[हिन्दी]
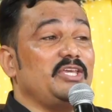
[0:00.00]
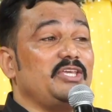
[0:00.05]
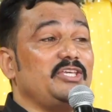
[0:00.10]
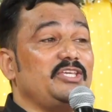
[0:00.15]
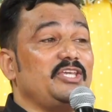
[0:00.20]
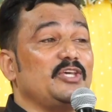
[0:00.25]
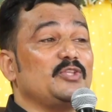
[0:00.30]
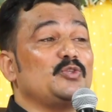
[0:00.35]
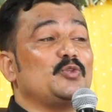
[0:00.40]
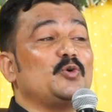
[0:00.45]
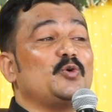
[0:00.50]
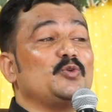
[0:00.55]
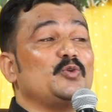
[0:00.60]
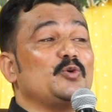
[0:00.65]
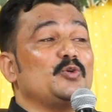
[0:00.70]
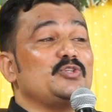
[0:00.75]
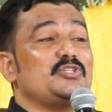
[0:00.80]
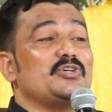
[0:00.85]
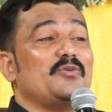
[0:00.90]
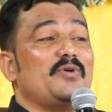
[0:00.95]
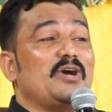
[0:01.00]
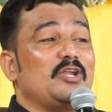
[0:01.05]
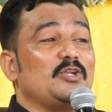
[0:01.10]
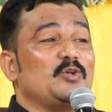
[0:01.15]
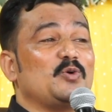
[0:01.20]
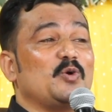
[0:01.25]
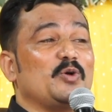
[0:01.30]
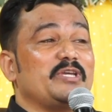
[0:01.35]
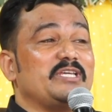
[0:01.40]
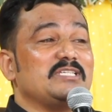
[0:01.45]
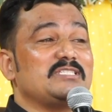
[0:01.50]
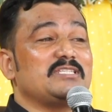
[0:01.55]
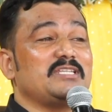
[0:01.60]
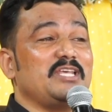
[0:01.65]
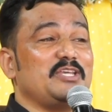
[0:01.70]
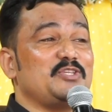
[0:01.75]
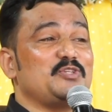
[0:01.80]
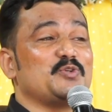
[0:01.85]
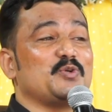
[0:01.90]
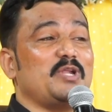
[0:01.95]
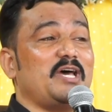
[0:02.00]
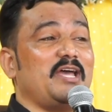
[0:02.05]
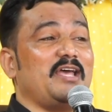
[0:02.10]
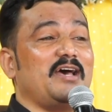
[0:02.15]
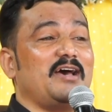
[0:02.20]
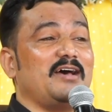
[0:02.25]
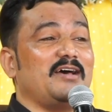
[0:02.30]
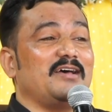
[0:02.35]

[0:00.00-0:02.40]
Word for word: ये दोनों जवान को किसने छुड़ाया